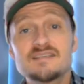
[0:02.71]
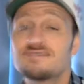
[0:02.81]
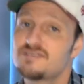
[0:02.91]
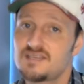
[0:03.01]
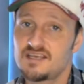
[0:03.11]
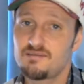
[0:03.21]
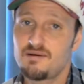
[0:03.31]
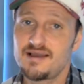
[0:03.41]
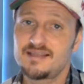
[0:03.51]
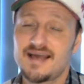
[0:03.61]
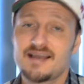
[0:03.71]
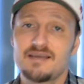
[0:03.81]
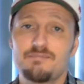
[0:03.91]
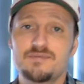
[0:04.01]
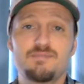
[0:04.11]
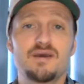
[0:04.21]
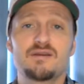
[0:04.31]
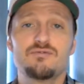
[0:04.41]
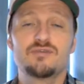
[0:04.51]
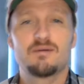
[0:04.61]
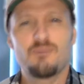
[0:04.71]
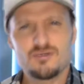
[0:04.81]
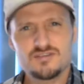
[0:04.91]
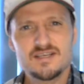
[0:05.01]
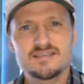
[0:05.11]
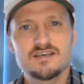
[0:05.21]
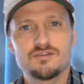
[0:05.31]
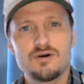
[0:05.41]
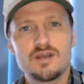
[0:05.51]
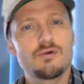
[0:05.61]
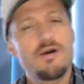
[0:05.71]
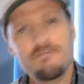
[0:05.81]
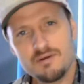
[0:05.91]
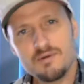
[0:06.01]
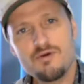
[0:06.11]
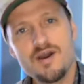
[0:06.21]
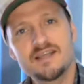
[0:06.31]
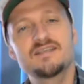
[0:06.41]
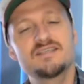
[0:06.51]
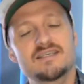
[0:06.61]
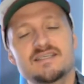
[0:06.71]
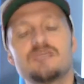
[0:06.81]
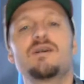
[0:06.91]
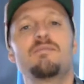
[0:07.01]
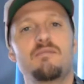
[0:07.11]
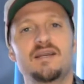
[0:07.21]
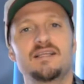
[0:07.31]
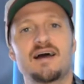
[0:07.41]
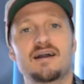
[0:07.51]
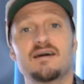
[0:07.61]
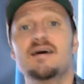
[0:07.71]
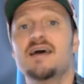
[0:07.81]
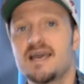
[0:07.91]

Se você tem uma maritaca e se pergunta, posso dar cenoura? Qual é a forma correta de dar cenoura para maritaca?